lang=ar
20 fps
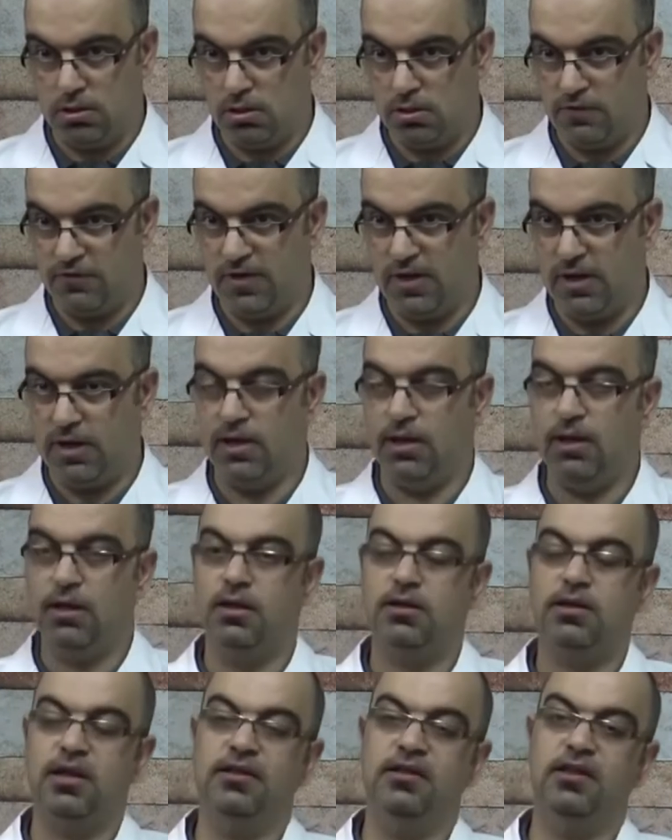في
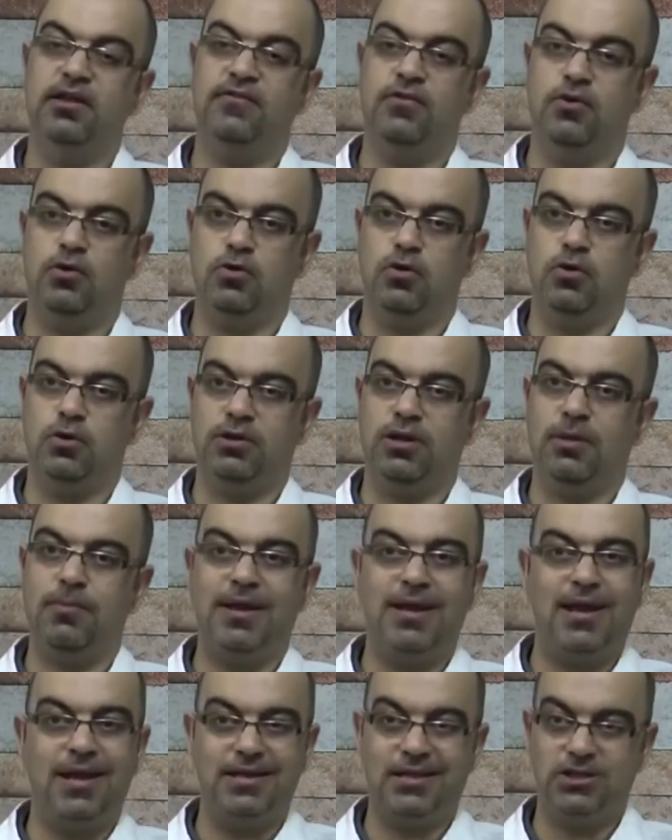تنظيف الأذن
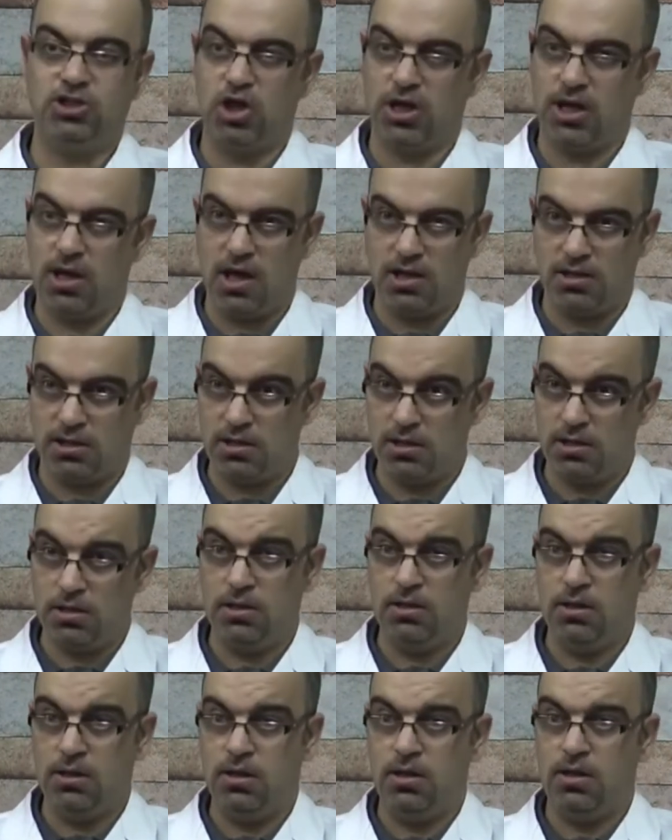طبعا هذا شيء خاطئ
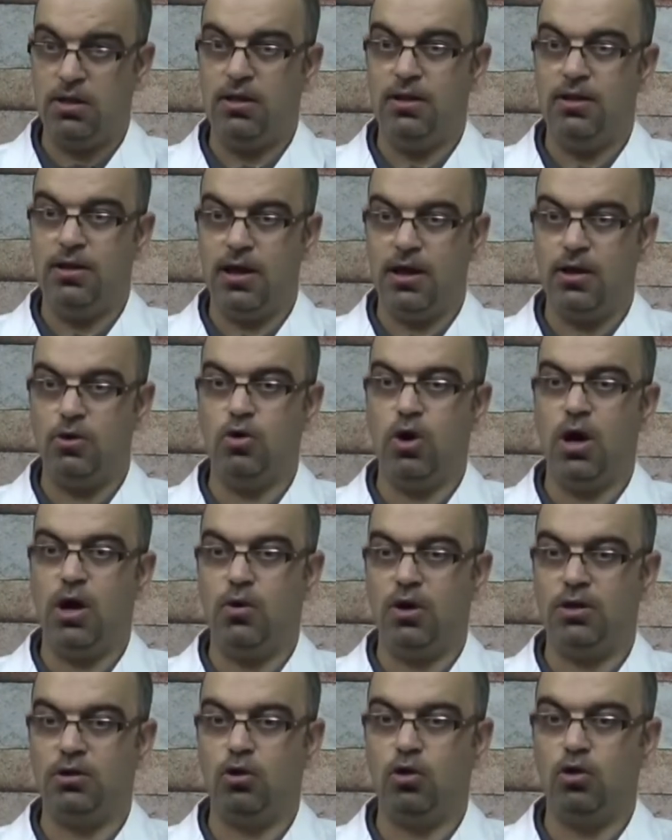لأنه
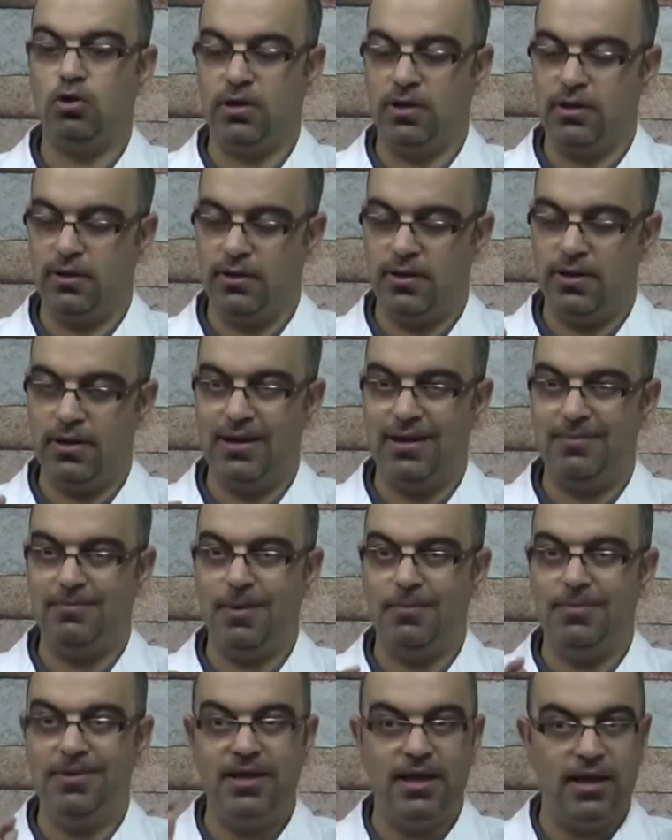عواد القطن لما
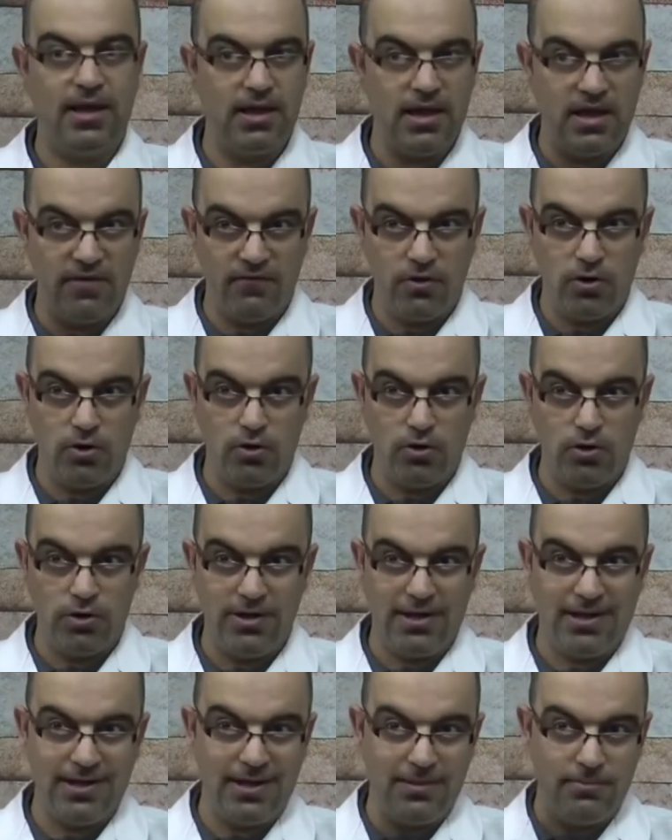بندخلها في الأذن
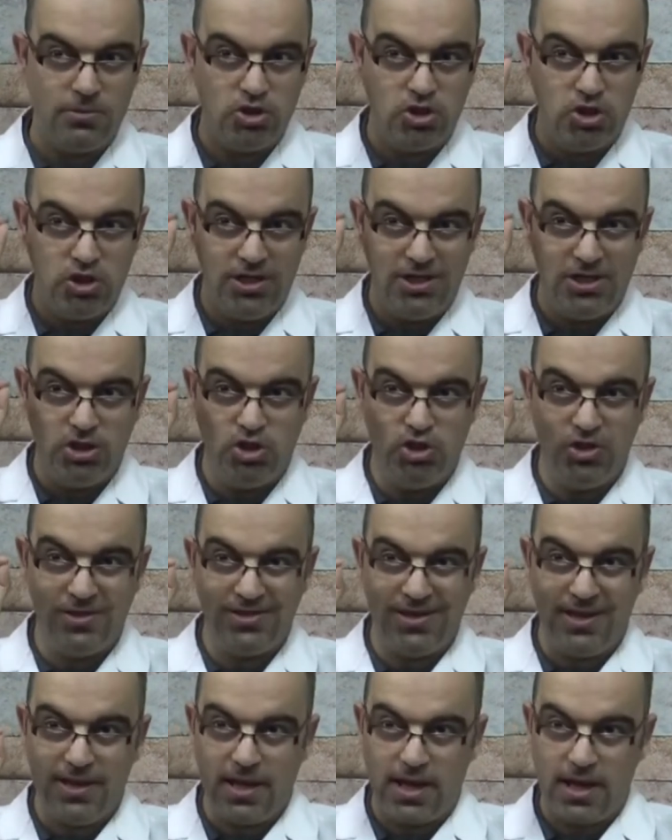نحن بنشيل
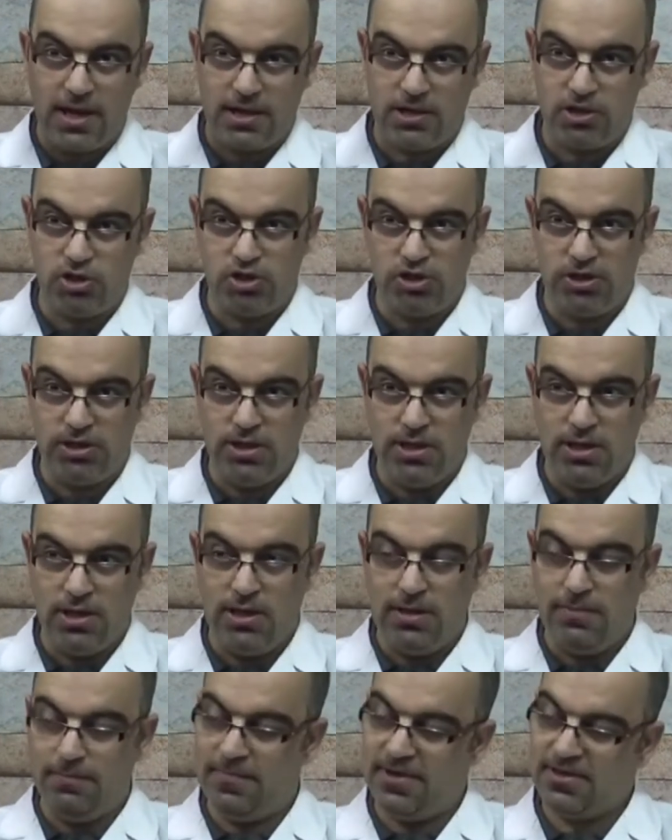الجزء الخارجي
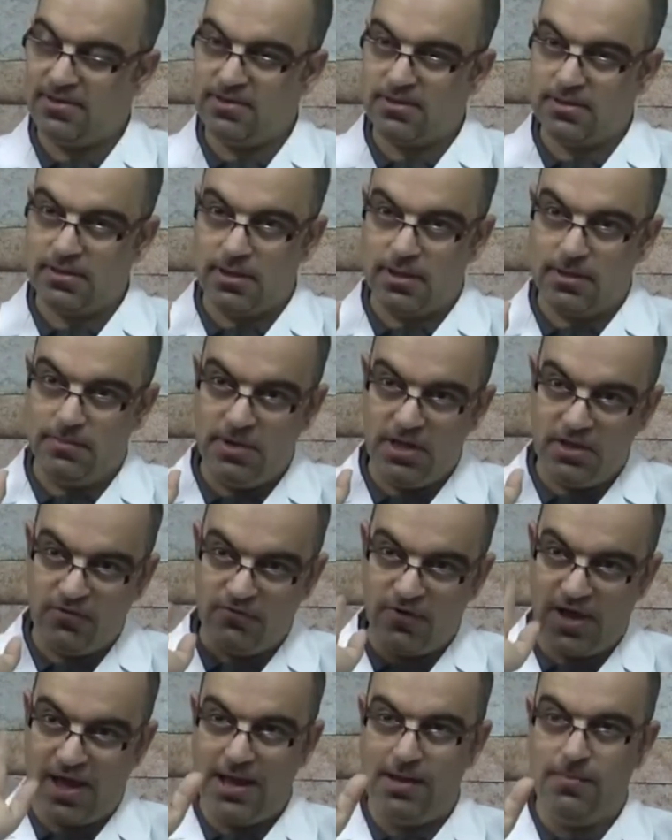بس
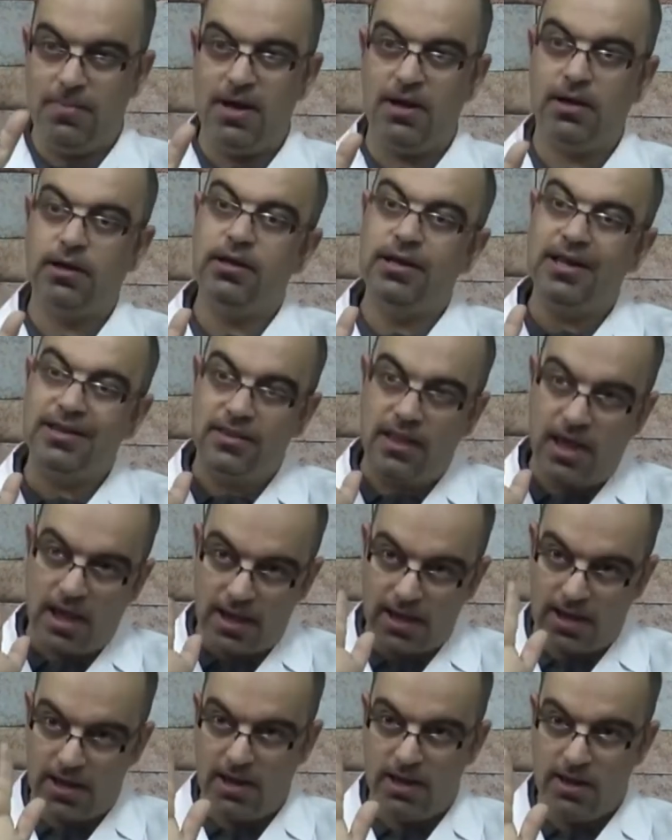بندفع الباقي
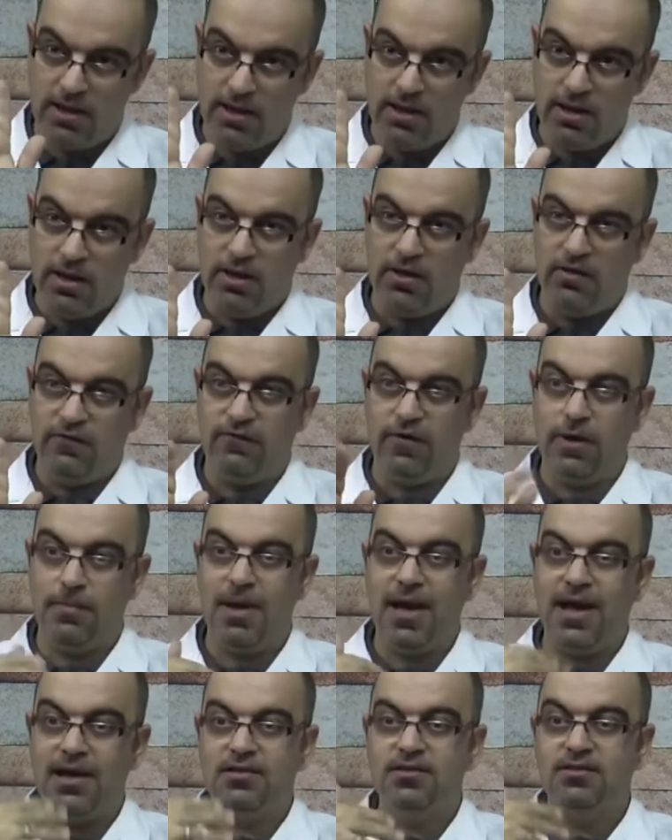للداخل
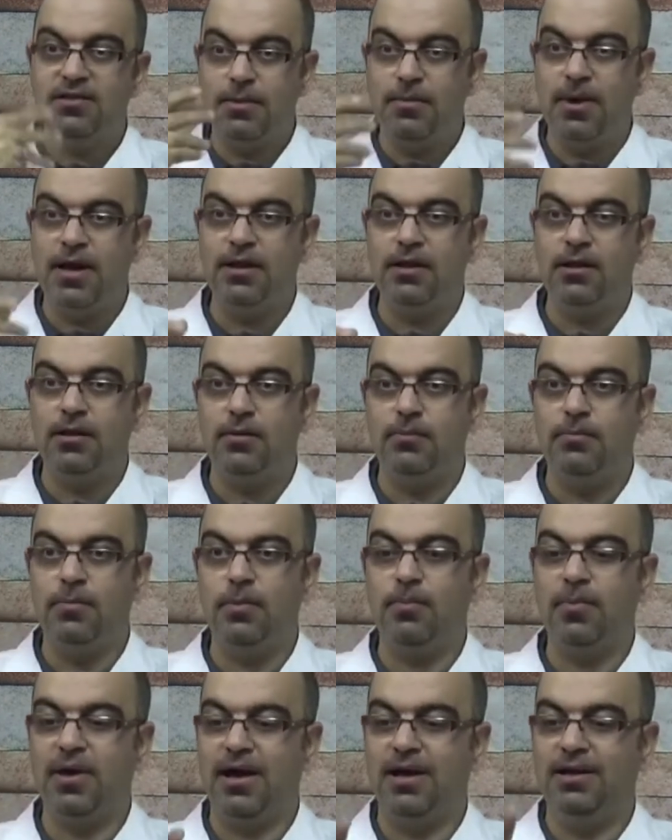فمع الزمن
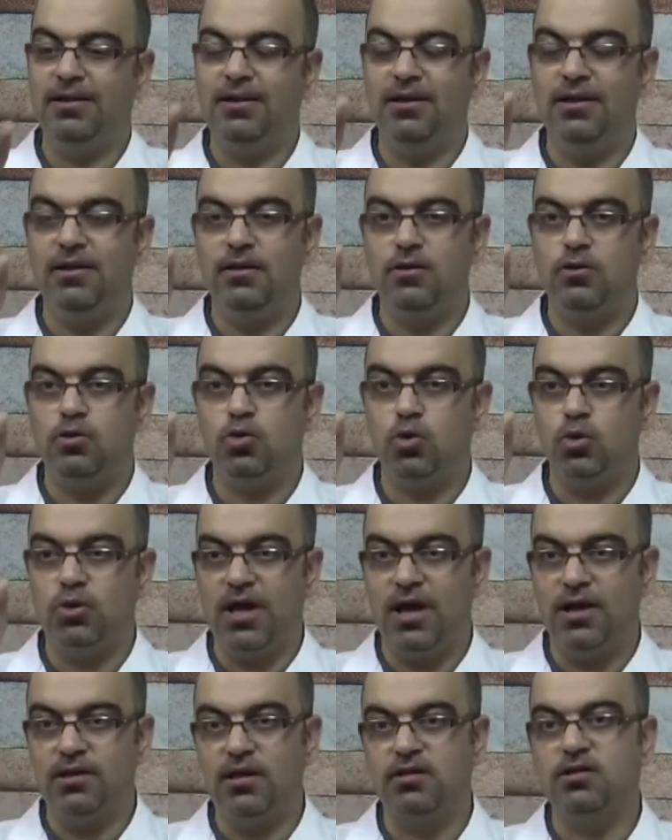بيبقى عندي
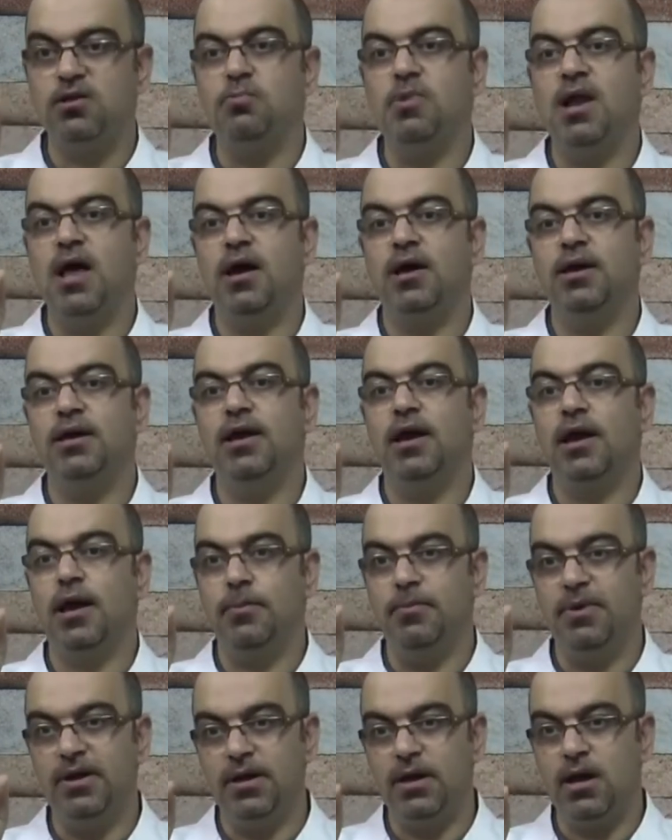سدادة صملاخية
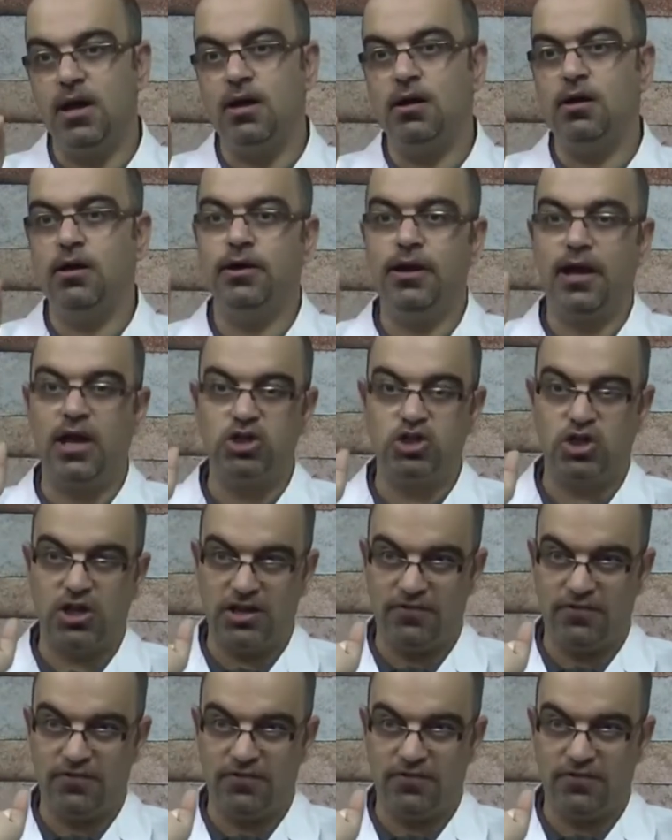كبيرة انحشرت في